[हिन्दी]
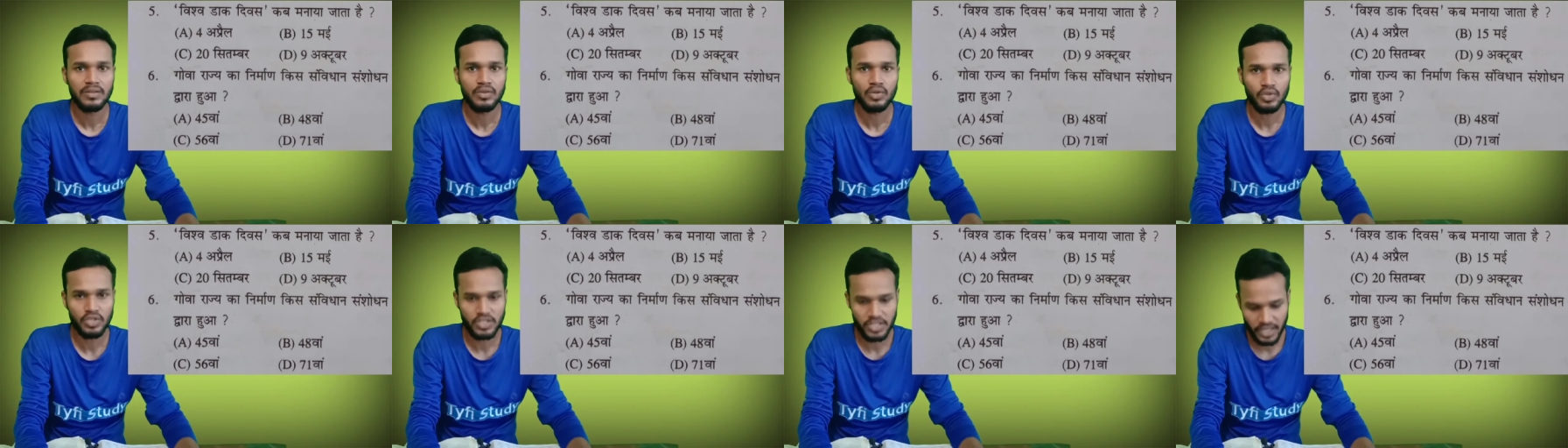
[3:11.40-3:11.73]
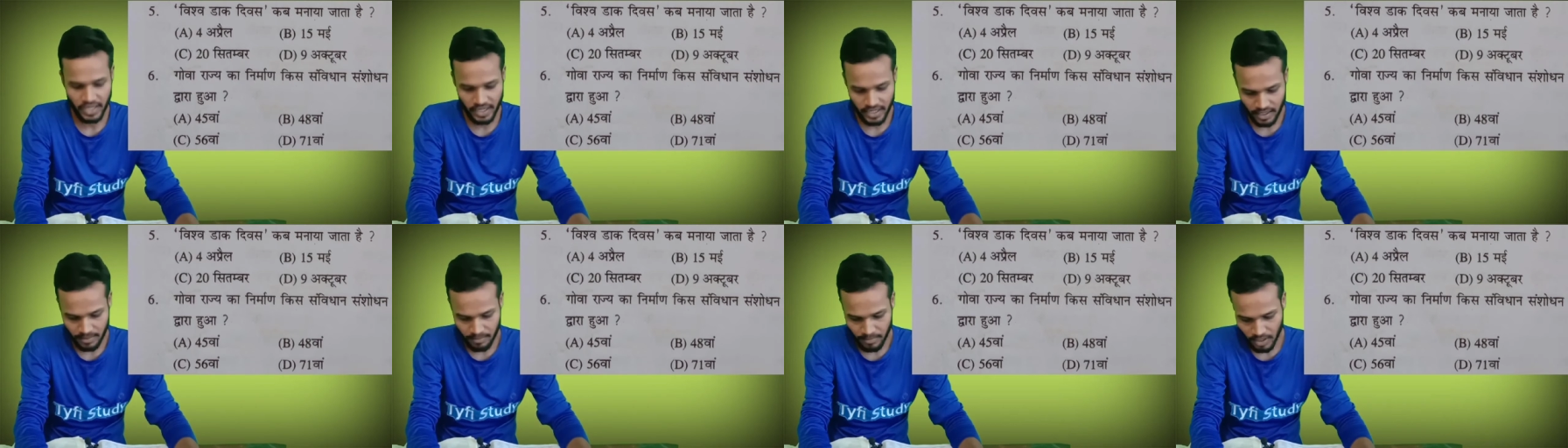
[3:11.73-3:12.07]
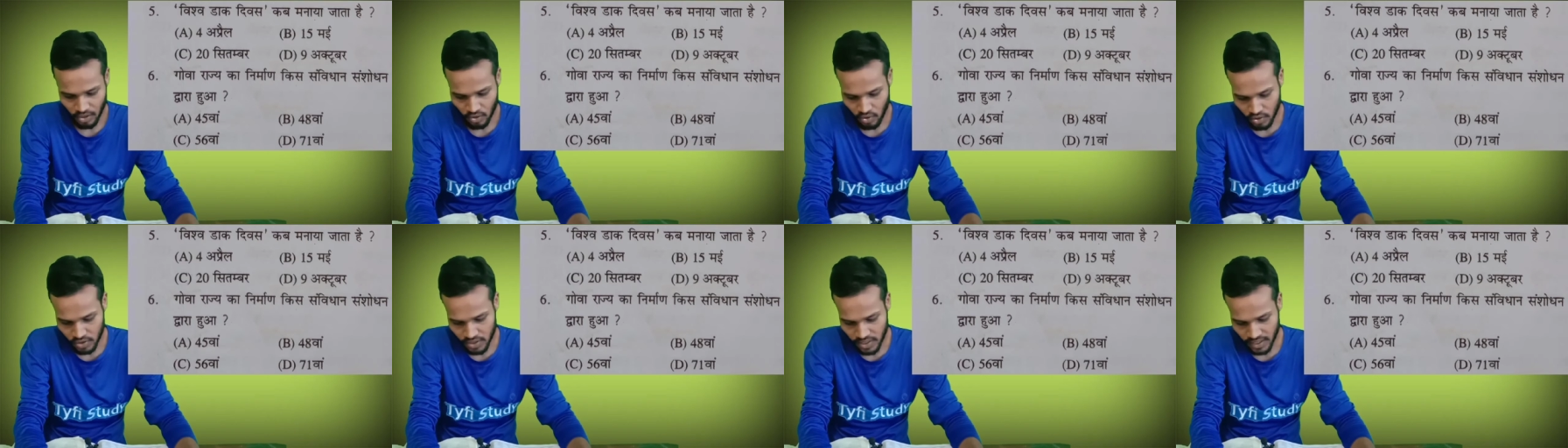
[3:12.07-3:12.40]
तो छः
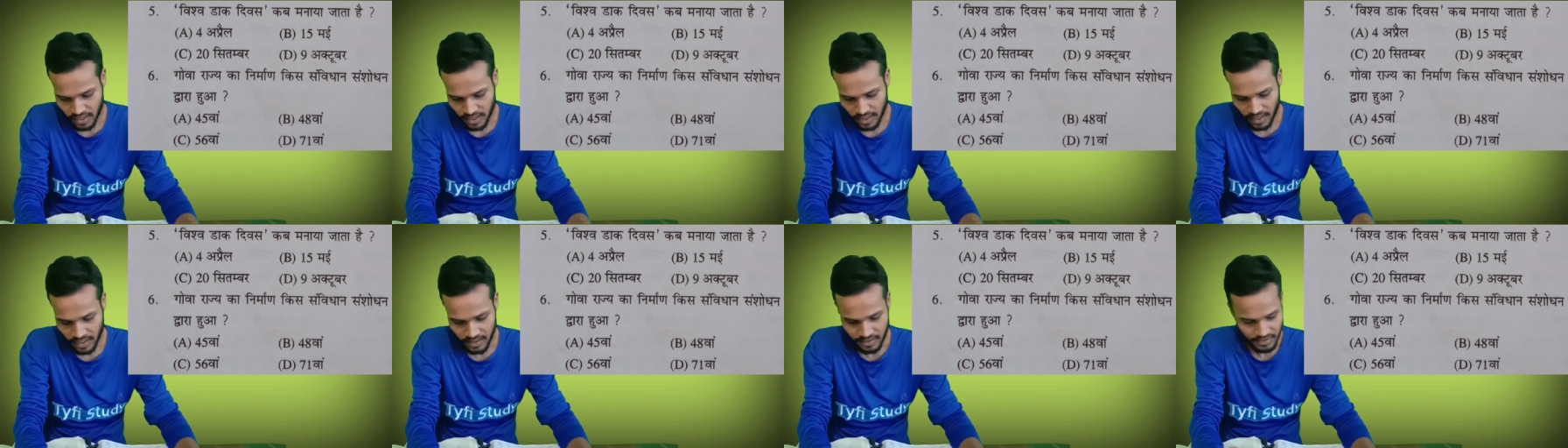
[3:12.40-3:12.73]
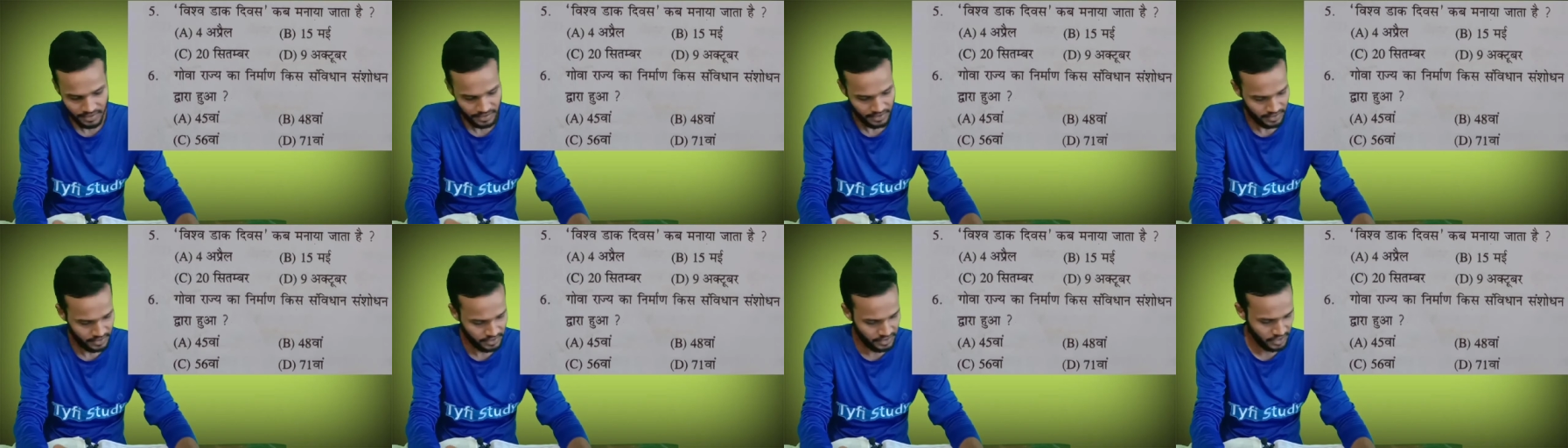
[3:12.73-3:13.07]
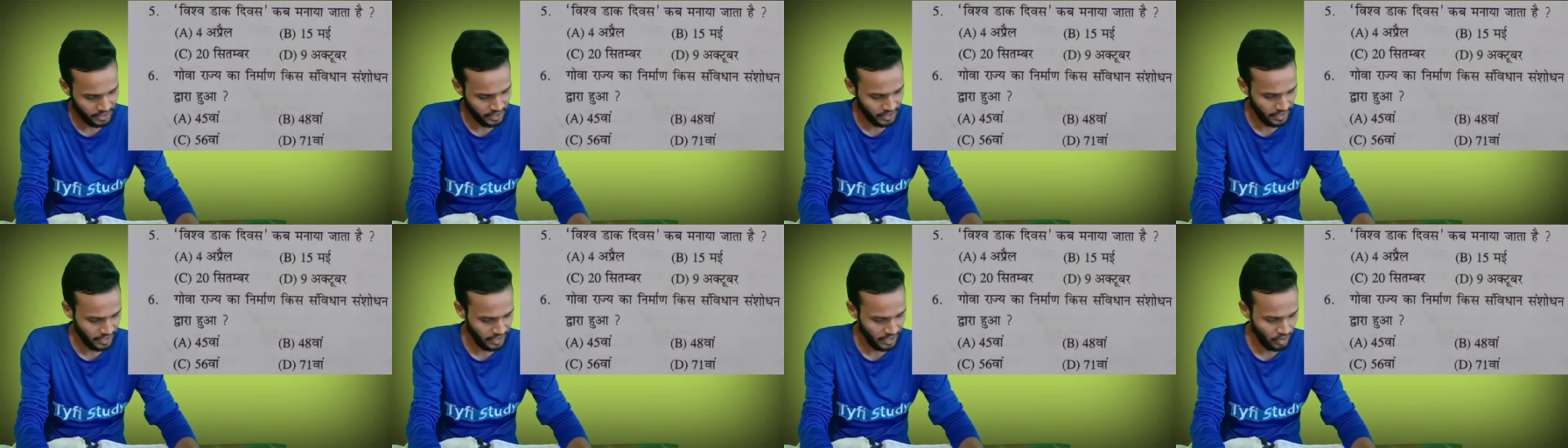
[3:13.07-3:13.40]
नंबर क्वेश्चन का
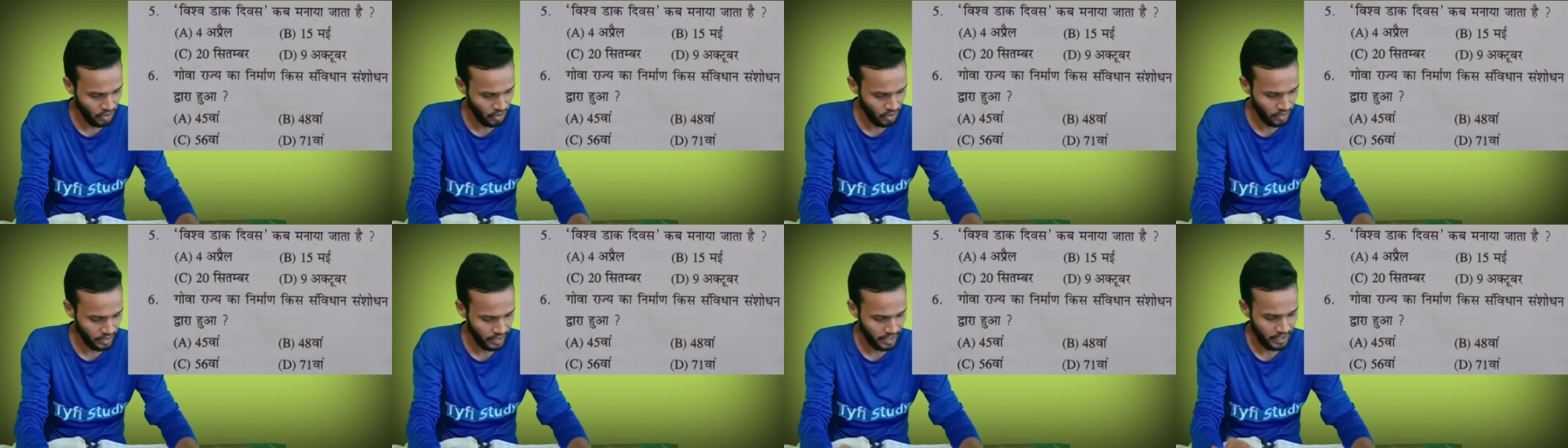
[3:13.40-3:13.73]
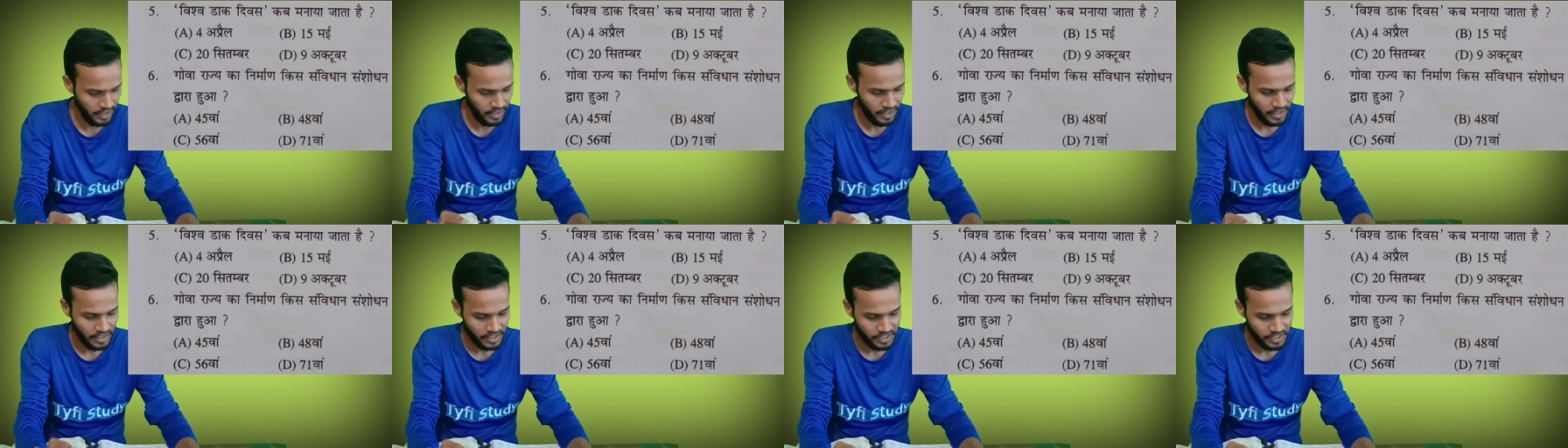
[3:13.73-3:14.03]
जितने लोगों ने